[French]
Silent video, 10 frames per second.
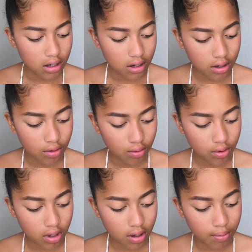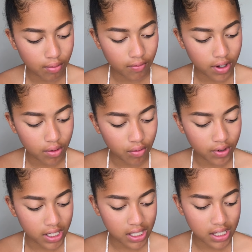Euh, donc hop, on va
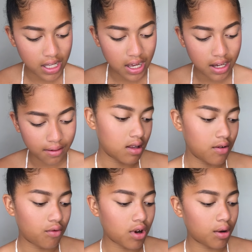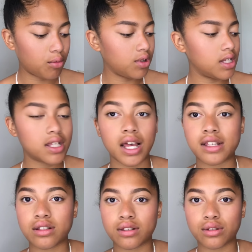ouvrir ça. Niveau harmonie, ça
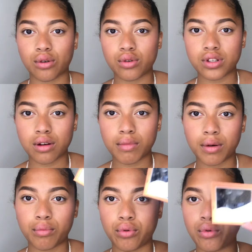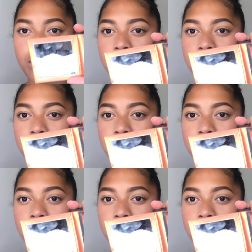se ressemble un peu.